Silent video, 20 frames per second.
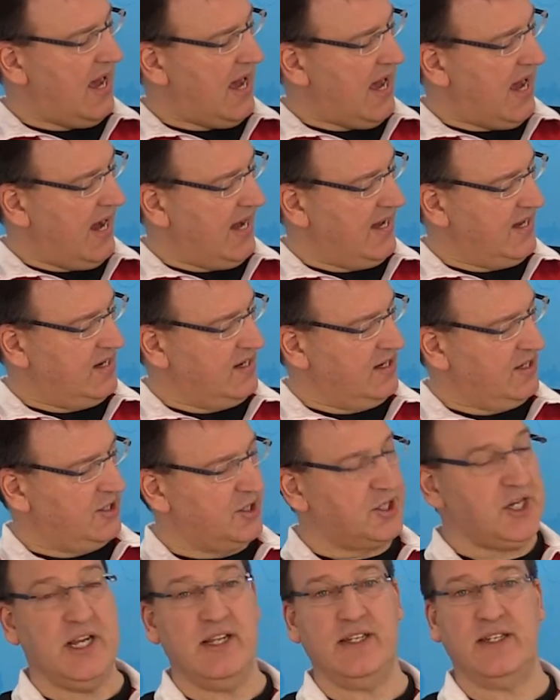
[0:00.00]
ein
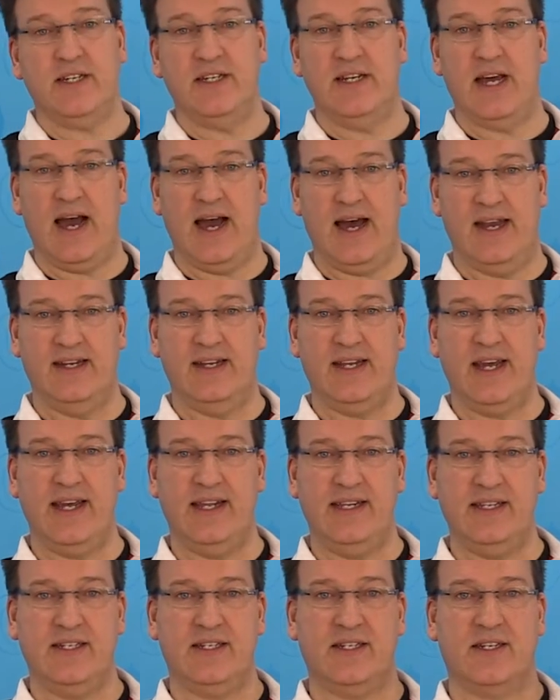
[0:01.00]
Schild in der Hand
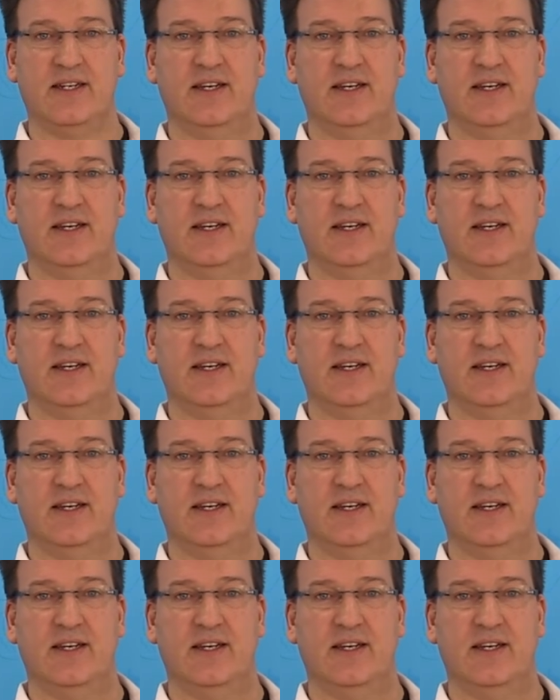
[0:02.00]
hält,